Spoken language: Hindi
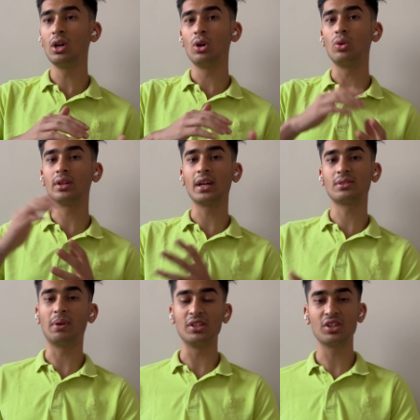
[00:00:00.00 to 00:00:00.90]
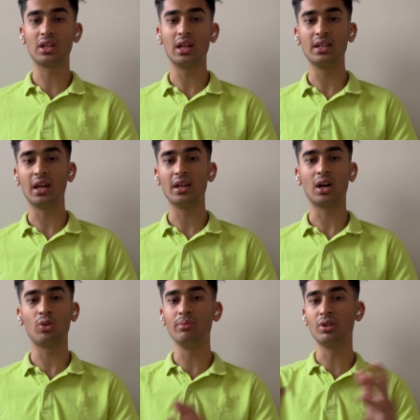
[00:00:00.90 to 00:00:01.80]
उनके एक्सपेंशन के लिए या
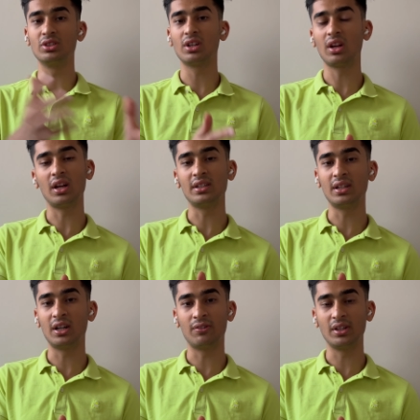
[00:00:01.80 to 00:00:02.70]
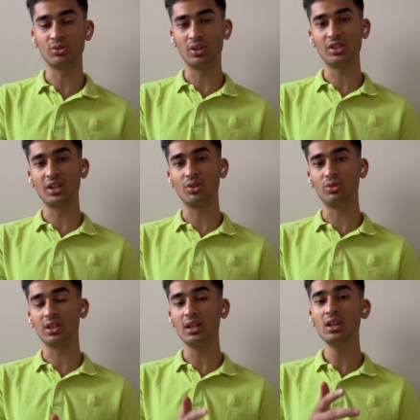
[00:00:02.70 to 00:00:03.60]
कोई मर्जर रिलेटेड एडवाइस उन्हें चाहिए
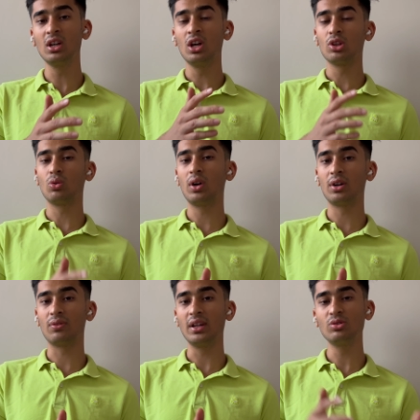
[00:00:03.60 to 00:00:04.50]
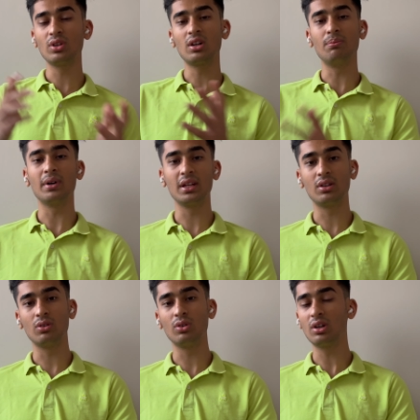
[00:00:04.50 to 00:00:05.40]
होती है तो वो एडवाइस उन्हें कंपनी
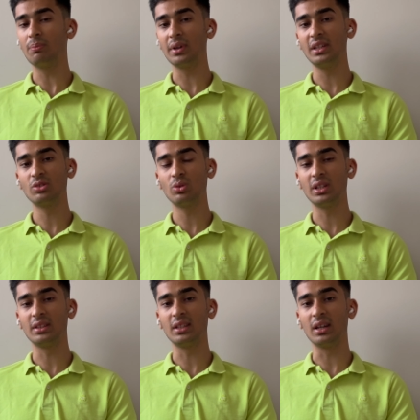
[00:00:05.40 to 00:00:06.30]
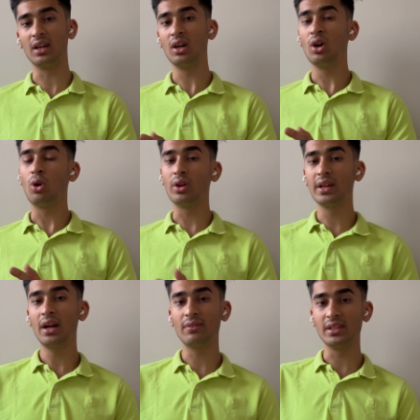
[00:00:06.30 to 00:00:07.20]
उन कंपनीज को देती है और ये
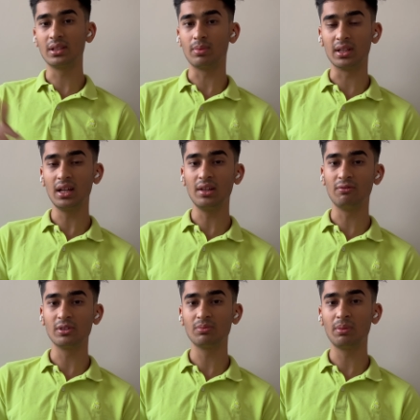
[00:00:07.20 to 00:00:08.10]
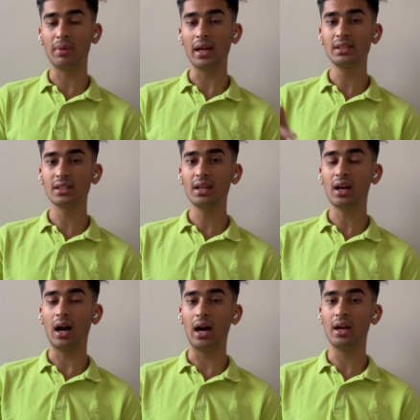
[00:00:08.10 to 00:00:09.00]
एडवाइस के बदले इन्वेस्टमेंट बैंक एक
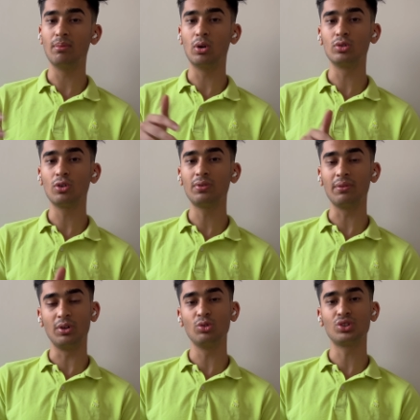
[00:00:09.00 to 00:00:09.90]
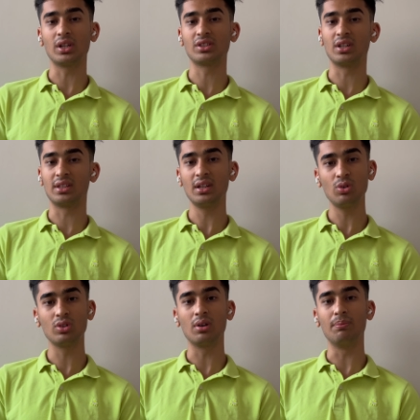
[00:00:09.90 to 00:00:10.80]
हाई अमाउंट ऑफ रेवेन्यू चार्ज करते हैं
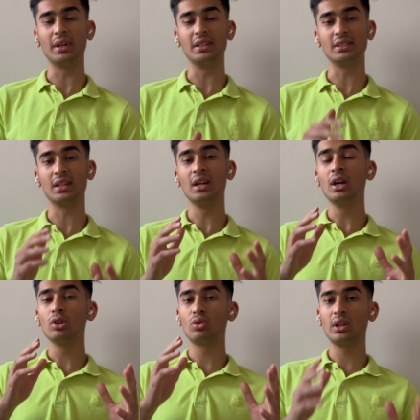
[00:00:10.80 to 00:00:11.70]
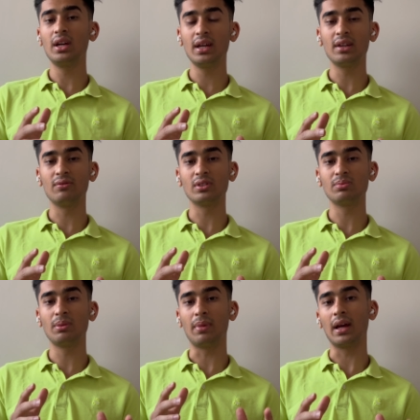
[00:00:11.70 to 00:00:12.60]
उन कंपनी से तो ये एक
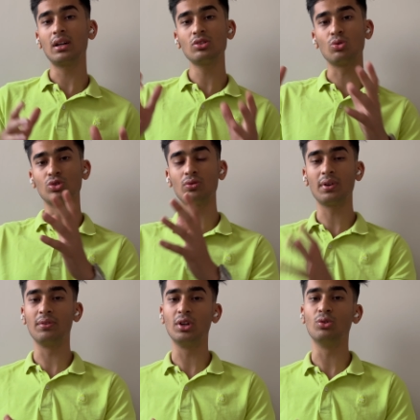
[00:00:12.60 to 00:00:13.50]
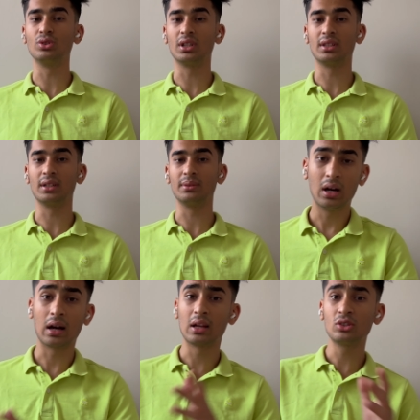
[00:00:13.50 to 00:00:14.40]
इन्वेस्टमेंट बैंक का सोर्स ऑफ रेवेन्यू हो जाता है
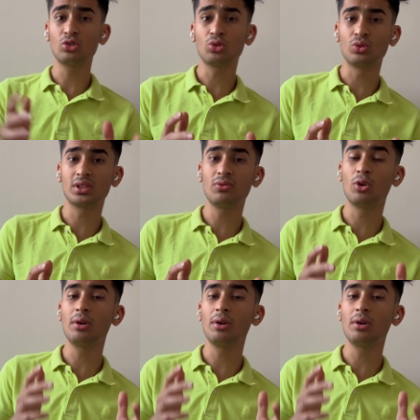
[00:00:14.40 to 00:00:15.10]
अगला जो सोर्स है वो